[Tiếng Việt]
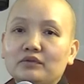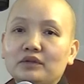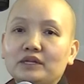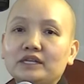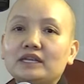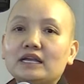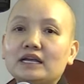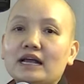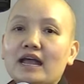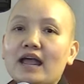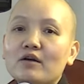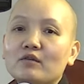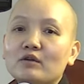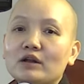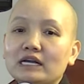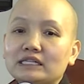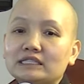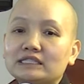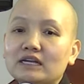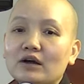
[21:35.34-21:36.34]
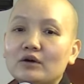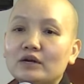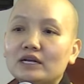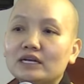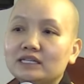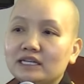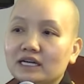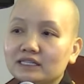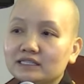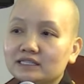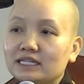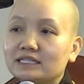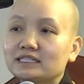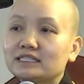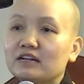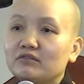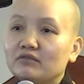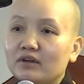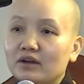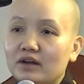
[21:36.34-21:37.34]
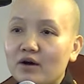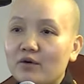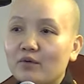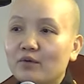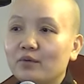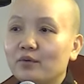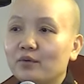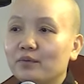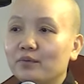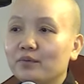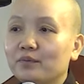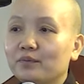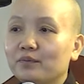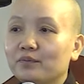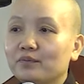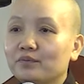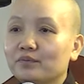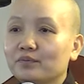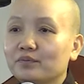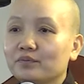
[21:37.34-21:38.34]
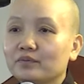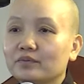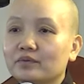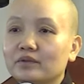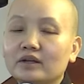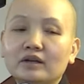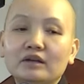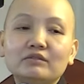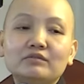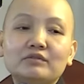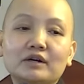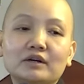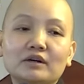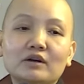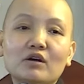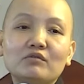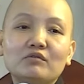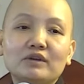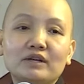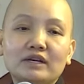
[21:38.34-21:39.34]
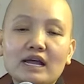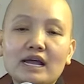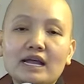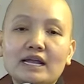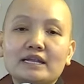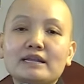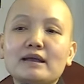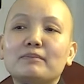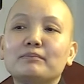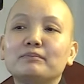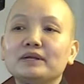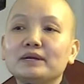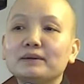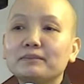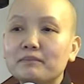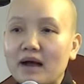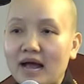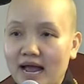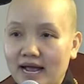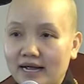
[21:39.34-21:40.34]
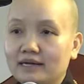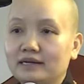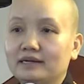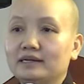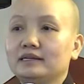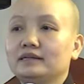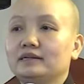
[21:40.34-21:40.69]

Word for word: vị tỳ kheo này sau khi chết sẽ sanh về đâu? Thì Đức Phật nói vị này nhập Niết Bàn,